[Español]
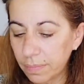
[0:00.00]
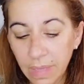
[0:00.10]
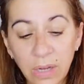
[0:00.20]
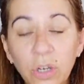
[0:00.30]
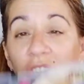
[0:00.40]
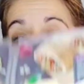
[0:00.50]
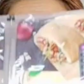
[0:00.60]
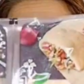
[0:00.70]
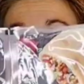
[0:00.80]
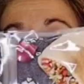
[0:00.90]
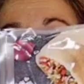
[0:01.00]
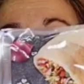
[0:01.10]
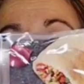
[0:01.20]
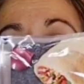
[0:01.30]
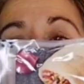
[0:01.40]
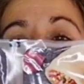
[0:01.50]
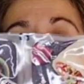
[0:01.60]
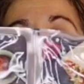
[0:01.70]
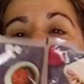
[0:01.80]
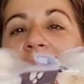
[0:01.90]
Nos encanta el pan de pita
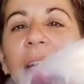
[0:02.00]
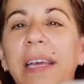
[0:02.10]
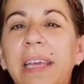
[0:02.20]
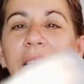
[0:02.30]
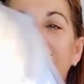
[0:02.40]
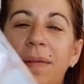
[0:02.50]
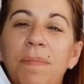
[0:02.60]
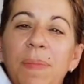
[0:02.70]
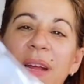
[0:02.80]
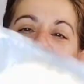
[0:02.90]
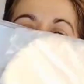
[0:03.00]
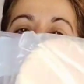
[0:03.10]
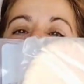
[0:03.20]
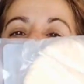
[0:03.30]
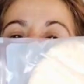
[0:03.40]
eh, mi marido los hace